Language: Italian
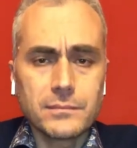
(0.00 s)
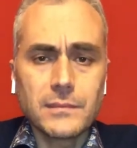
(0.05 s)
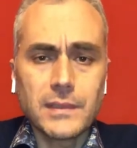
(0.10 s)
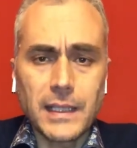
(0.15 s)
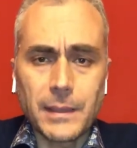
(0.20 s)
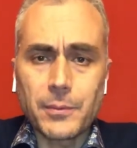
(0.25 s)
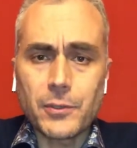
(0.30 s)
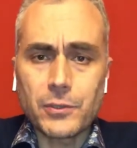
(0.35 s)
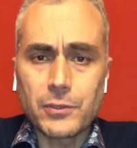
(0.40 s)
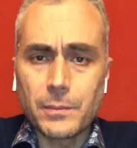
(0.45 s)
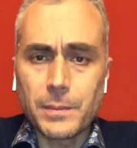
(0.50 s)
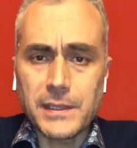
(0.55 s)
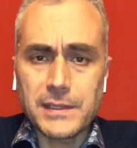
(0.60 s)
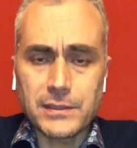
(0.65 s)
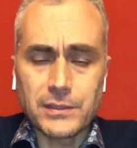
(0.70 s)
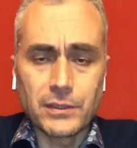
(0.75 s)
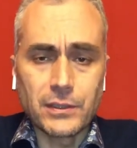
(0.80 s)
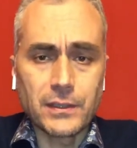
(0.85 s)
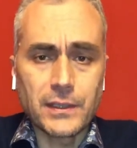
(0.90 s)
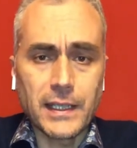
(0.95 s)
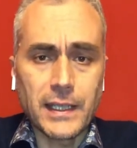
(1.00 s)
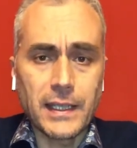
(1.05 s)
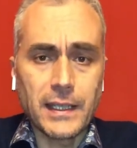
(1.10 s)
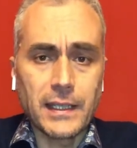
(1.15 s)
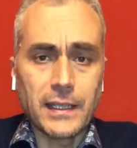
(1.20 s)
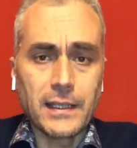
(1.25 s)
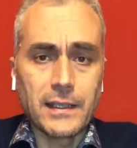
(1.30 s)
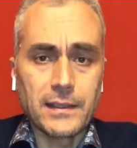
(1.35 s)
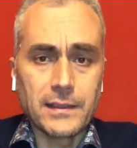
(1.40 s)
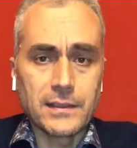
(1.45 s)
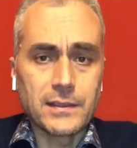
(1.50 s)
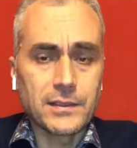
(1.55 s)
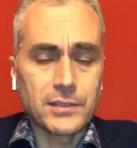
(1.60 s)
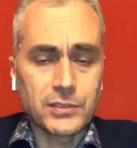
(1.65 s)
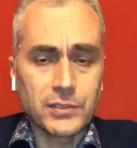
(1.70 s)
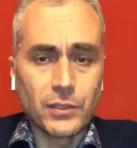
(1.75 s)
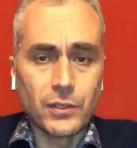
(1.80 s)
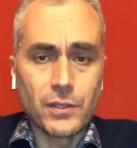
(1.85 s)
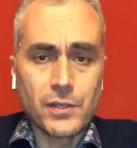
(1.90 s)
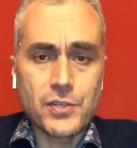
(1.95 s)
la preoccupazione
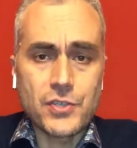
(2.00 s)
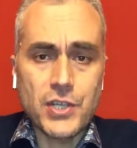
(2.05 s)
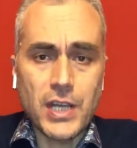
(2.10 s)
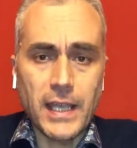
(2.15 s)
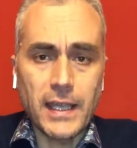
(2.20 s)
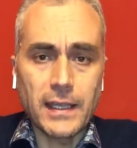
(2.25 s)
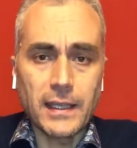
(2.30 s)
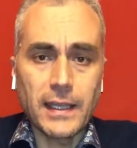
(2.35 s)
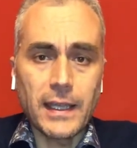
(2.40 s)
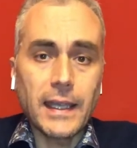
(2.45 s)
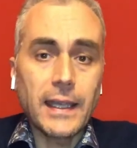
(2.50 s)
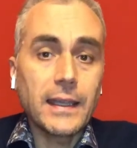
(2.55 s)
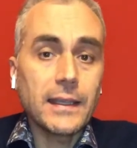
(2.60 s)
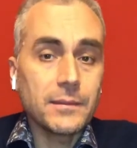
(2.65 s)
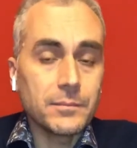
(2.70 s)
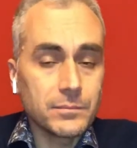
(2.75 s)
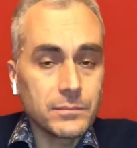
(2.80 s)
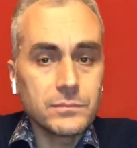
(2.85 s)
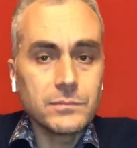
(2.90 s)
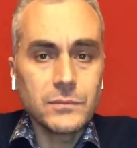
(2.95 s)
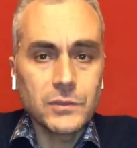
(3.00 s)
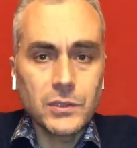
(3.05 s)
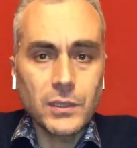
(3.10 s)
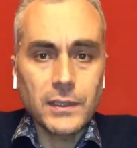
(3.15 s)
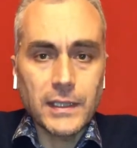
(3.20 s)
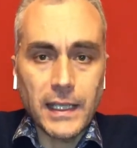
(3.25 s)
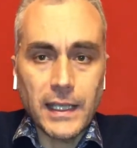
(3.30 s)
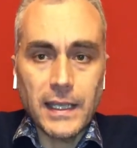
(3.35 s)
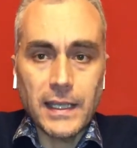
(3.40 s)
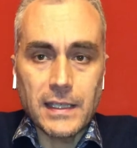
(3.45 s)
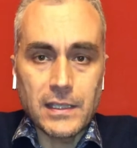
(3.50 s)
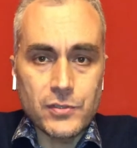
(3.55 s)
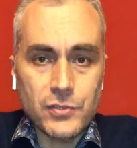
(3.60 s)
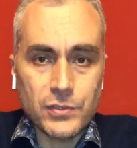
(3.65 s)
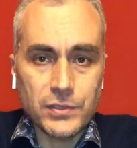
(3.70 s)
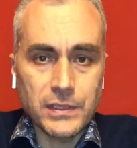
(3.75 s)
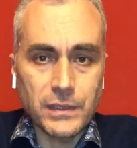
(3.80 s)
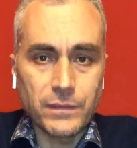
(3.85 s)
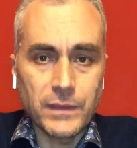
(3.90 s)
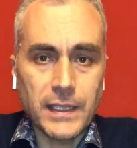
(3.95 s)
sorge e non è
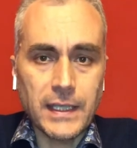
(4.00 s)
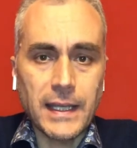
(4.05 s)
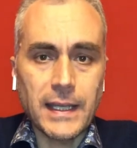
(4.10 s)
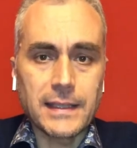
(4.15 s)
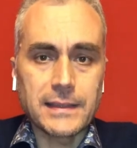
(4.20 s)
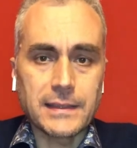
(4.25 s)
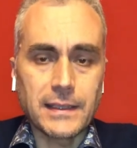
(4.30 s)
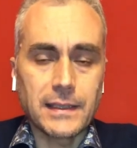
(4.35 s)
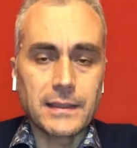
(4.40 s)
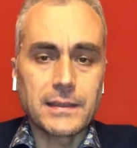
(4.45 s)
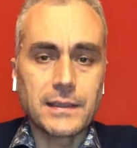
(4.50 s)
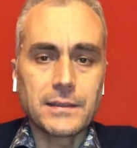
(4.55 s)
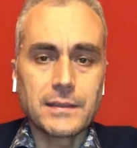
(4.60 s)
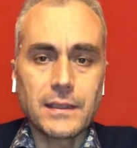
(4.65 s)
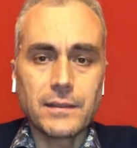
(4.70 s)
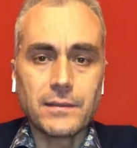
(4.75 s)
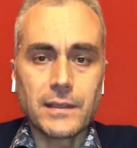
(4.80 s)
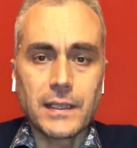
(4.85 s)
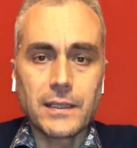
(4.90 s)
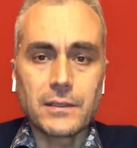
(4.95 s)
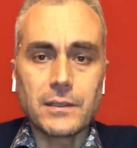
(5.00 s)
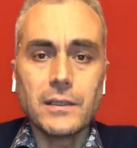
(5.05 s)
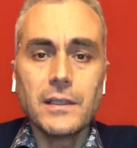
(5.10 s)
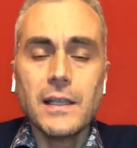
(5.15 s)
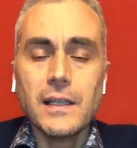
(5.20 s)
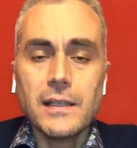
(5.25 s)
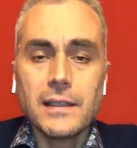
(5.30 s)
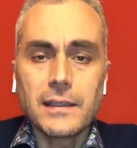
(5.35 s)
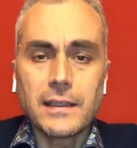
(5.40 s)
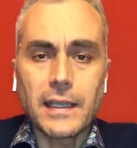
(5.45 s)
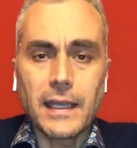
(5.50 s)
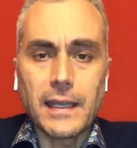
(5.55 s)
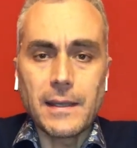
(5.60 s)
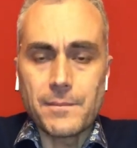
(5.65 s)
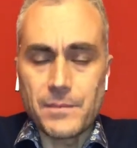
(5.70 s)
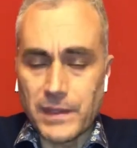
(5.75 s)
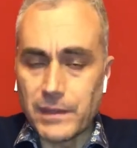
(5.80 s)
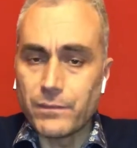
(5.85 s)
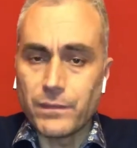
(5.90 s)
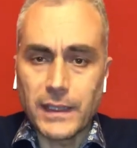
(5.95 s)
ingiustificata, tant'è vero
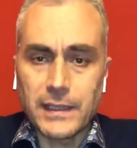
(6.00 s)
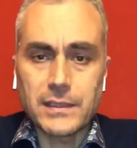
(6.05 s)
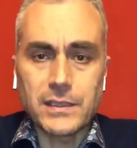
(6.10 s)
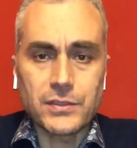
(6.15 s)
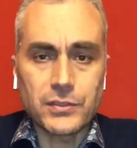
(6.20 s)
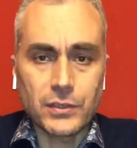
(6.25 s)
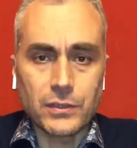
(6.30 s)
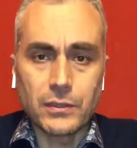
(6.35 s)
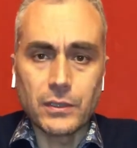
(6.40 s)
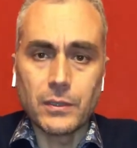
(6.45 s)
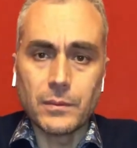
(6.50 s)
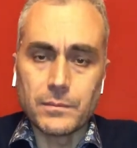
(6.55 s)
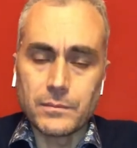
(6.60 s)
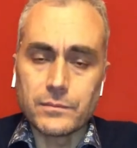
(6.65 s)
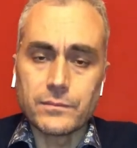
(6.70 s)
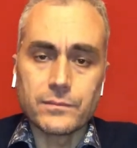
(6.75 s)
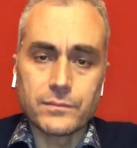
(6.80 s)
che infatti sono,